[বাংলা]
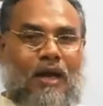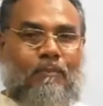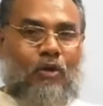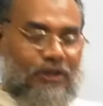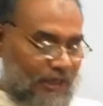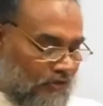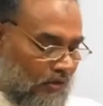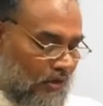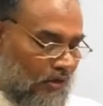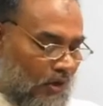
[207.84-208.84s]
পল্লী সাহিত্য
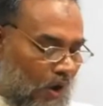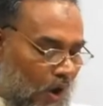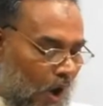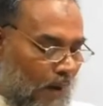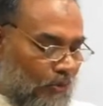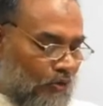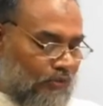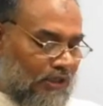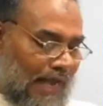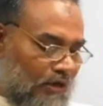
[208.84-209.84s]

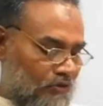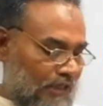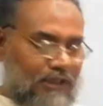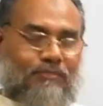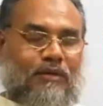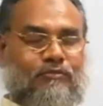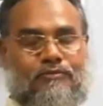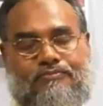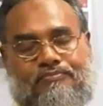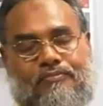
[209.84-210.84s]
অবলুপ্তির কারণ জানতে পারবো
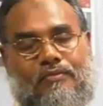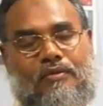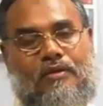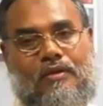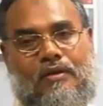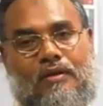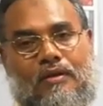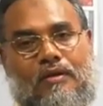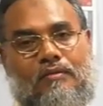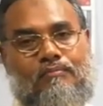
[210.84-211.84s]

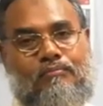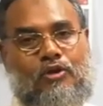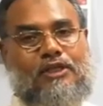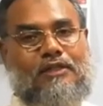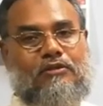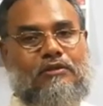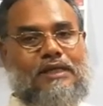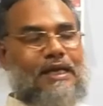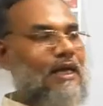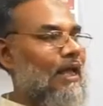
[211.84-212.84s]
পল্লী সাহিত্য যে
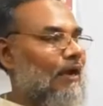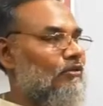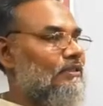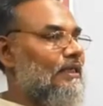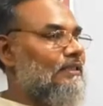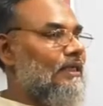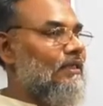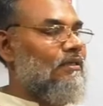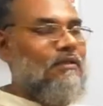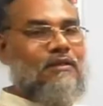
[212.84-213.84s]
এখন দিন দিন
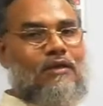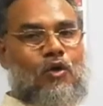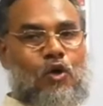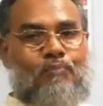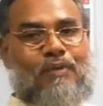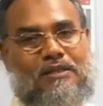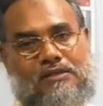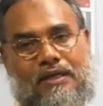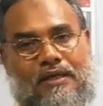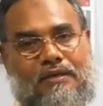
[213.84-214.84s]
লোপ
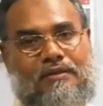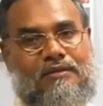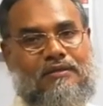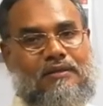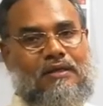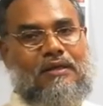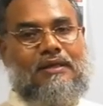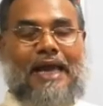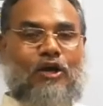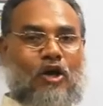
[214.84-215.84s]
পাচ্ছে
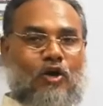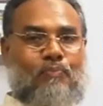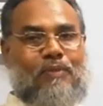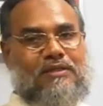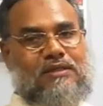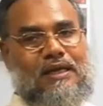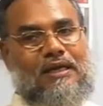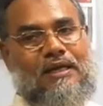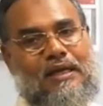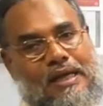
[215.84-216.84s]
কেন লোপ পাচ্ছে
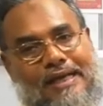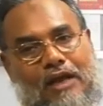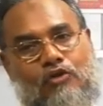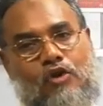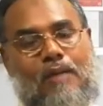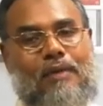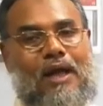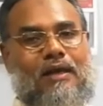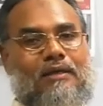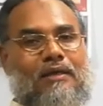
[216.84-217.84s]
এই কারণগুলো আমরা
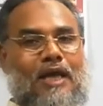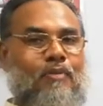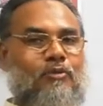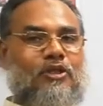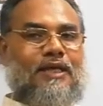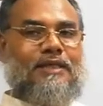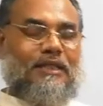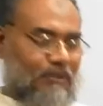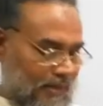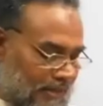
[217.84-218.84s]
এই প্রবন্ধ থেকে
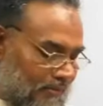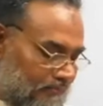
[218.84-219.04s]
জানতে পারি